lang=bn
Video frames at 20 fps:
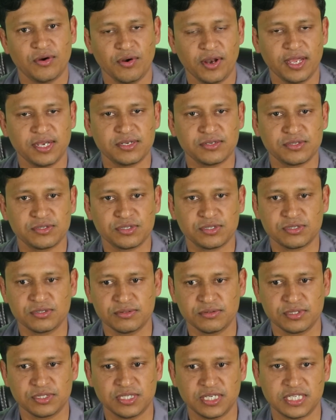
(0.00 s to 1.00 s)
অনেক
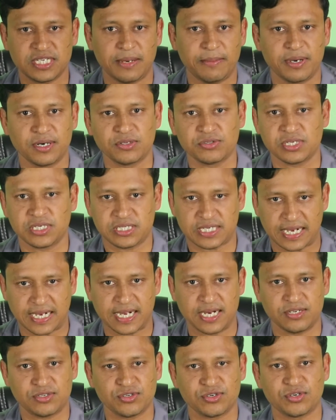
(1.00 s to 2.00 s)
যে জামানতের
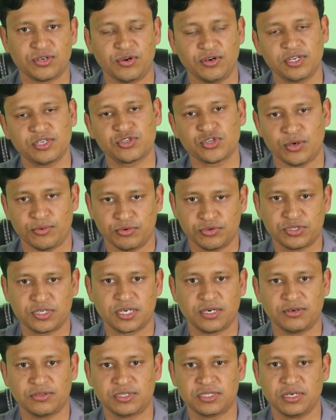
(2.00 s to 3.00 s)
টাকার জন্য অনেক
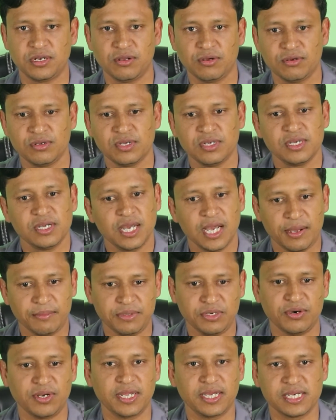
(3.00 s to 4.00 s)
সমস্যা হচ্ছিল
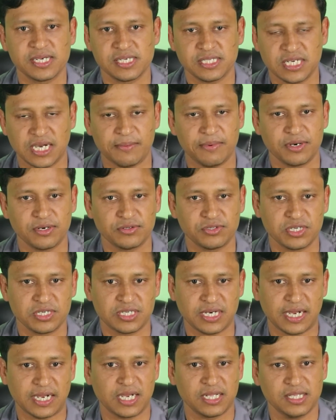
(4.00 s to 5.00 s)
আমি অনেকের জামানতের
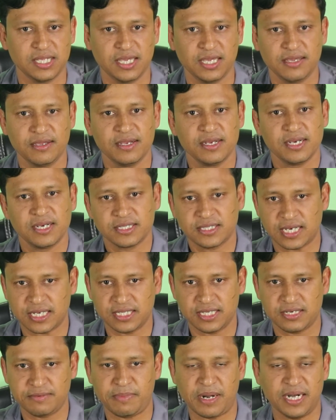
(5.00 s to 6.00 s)
টাকা দিয়ে
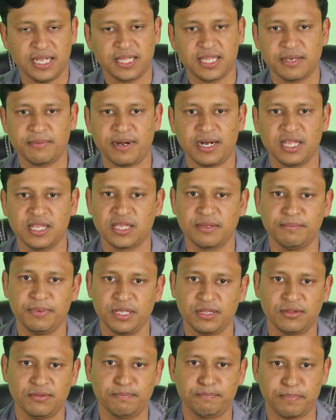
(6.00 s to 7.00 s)
তাদের বাড়িতে বাড়িতে
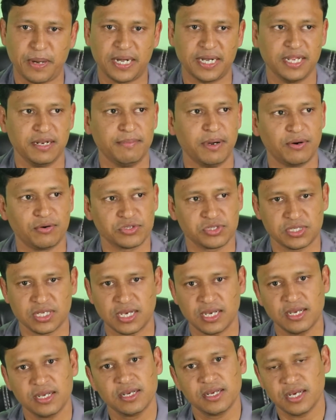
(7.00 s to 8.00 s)
পানির ব্যবস্থা
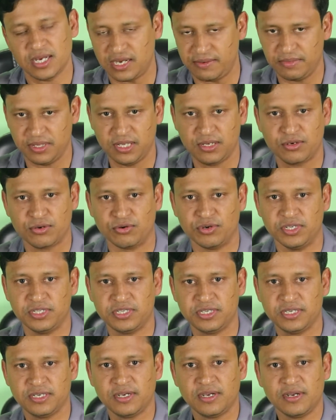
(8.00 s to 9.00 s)
আমি
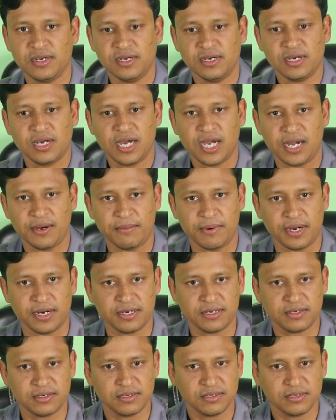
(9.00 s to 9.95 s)
করেছি আমার